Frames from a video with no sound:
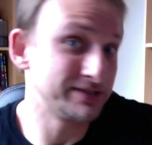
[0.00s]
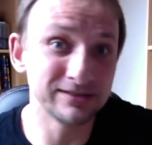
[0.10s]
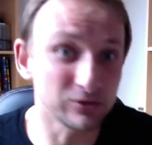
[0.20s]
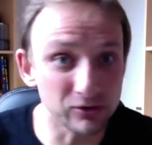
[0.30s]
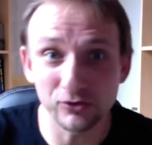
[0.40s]

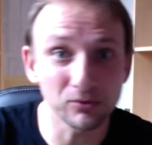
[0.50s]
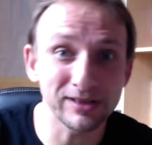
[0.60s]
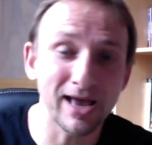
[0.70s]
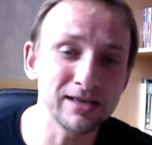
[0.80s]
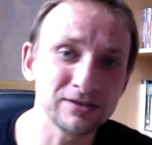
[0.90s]
dites euh, donc
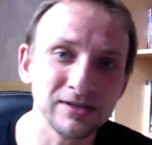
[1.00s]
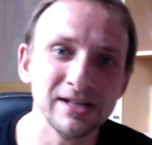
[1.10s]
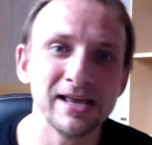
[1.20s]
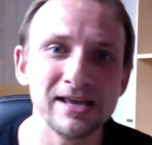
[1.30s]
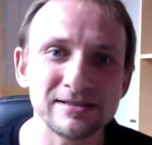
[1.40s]
like.
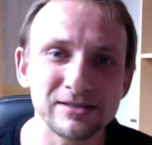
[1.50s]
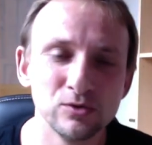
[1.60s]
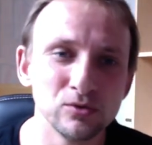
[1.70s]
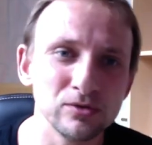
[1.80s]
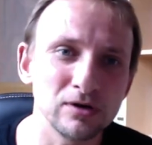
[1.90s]
Et
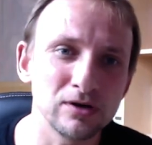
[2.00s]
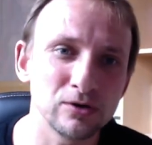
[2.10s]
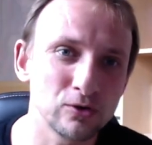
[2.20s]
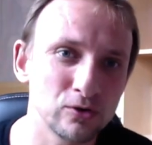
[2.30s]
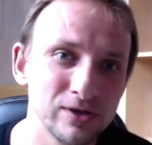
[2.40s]
sinon,
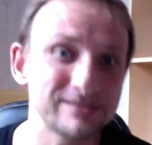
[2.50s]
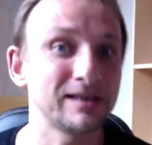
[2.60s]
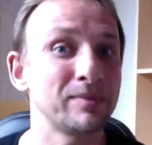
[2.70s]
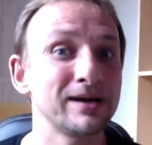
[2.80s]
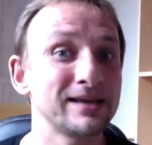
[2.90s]

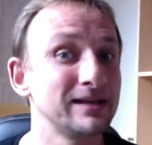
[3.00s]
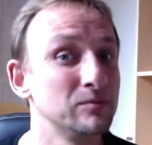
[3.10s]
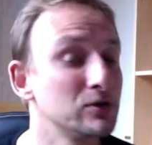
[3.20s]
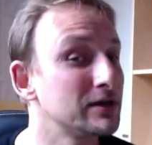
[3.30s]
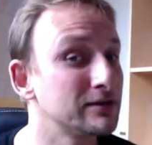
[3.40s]
n'hésitez pas
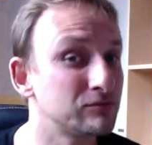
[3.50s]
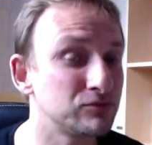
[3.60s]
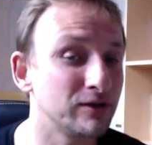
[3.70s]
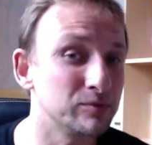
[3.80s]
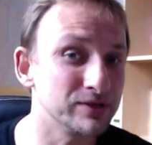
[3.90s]
également à
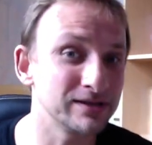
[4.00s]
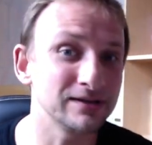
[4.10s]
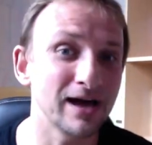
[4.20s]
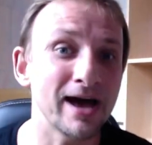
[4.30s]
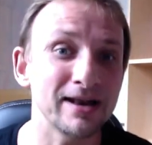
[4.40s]
vous abonner
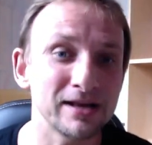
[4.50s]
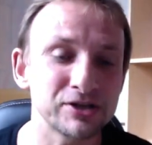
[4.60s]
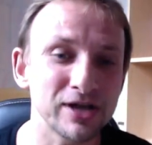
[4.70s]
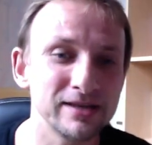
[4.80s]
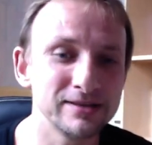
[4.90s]
à la
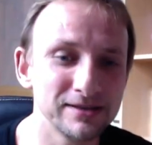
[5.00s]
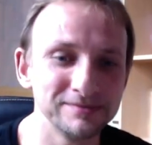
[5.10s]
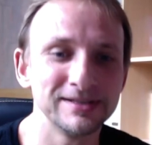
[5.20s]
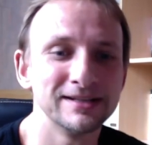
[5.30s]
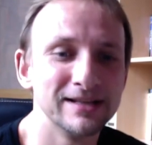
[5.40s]
chaîne.
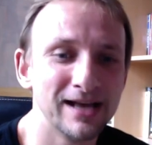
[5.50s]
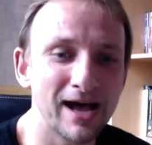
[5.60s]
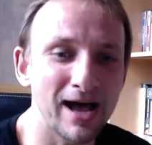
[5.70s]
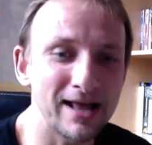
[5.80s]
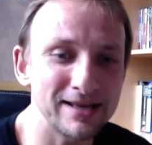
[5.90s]

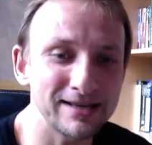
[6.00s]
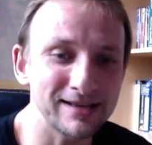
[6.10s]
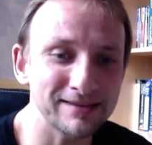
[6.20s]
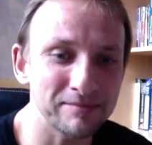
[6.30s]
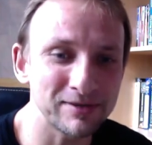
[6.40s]
Allez, à très